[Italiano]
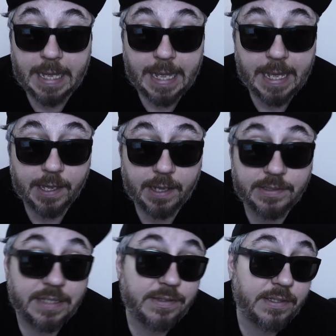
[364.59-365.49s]
È, a
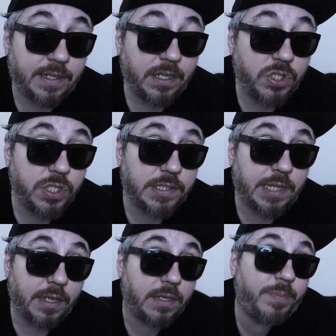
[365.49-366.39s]
detta del
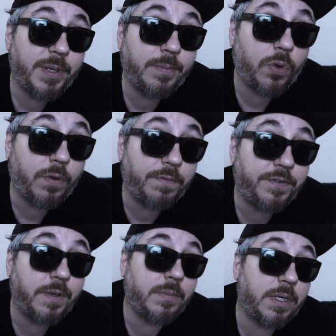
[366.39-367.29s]
regista, il primo
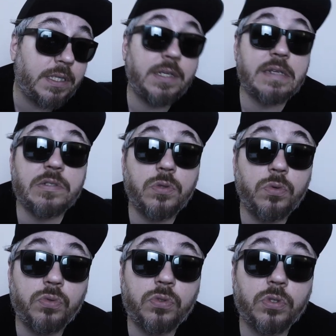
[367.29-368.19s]
film in
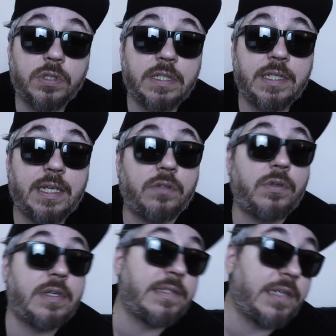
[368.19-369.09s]
assoluto
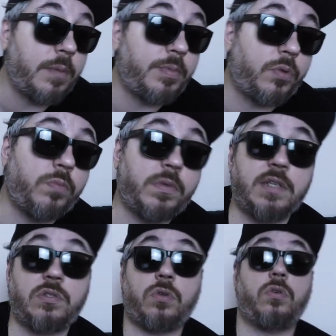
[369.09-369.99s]
dedicato all'escape room,
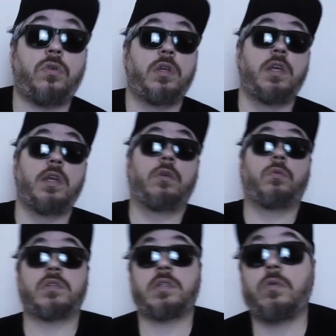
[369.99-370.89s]
che sono
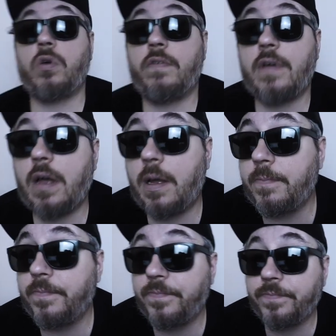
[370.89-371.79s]
questa nuova
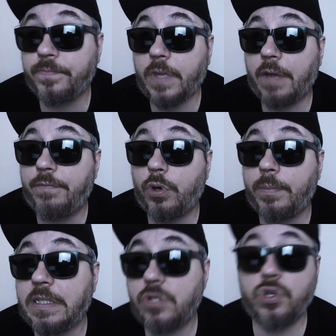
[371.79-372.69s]
um,
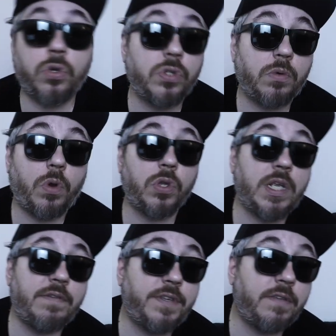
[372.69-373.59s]
forma di gioco di ruolo
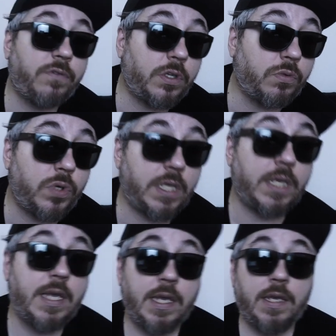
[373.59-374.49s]
dal vivo in
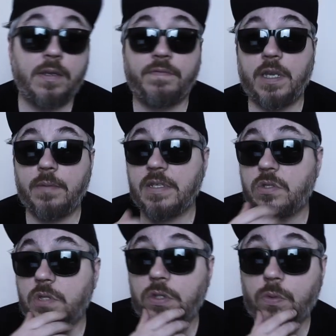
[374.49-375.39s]
cui vieni
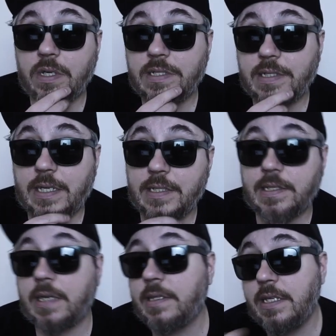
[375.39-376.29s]
messo dentro una
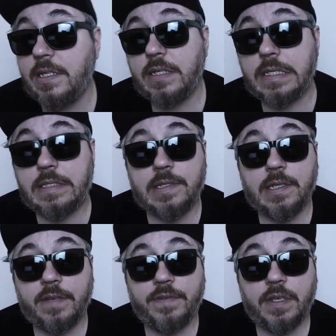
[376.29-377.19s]
stanza, hai degli
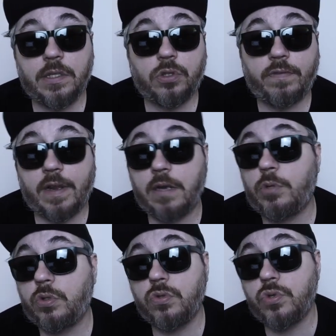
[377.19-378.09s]
indizi, devi trovare il
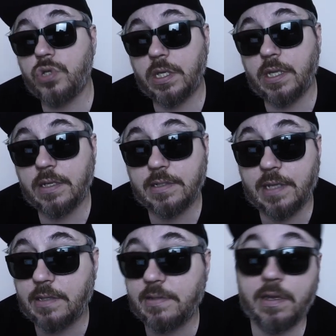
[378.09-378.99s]
modo di uscire dalla
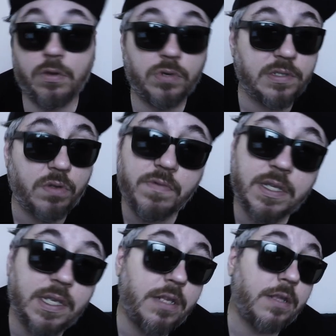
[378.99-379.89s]
stanza o
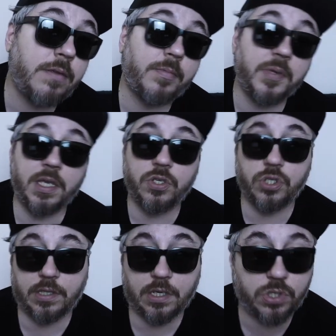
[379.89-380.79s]
risolvere degli enigmi,
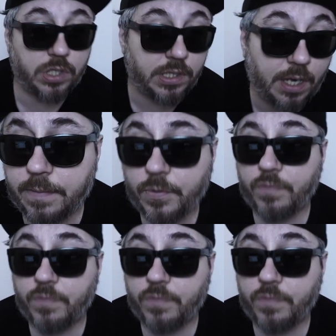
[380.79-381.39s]
eccetera, eccetera.